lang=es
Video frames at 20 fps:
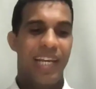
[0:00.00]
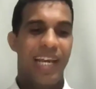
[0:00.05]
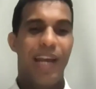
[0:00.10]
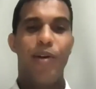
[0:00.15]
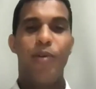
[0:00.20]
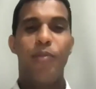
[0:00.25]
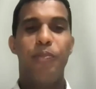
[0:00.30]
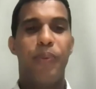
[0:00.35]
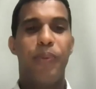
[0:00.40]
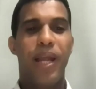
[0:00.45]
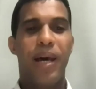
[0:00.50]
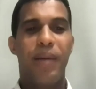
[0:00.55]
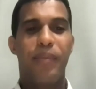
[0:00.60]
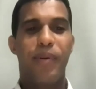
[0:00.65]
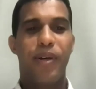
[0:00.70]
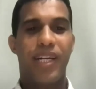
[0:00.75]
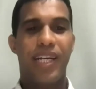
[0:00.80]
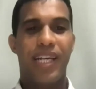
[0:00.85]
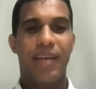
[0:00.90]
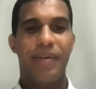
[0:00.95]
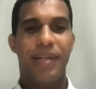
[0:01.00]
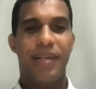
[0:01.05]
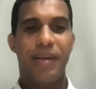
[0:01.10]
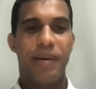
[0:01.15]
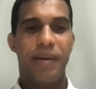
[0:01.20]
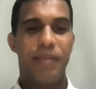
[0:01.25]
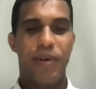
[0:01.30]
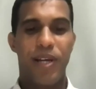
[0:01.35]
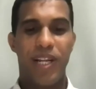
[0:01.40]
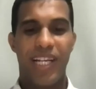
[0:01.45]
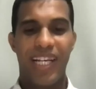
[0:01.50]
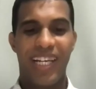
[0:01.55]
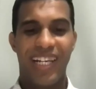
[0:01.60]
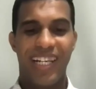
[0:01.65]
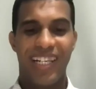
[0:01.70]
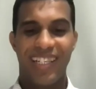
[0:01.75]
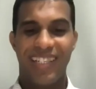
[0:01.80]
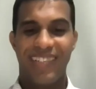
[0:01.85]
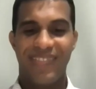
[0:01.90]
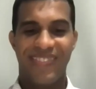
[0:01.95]
Es un plan, porque cada vez que vamos a
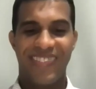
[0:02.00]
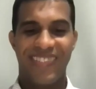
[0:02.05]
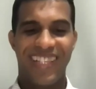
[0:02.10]
leer,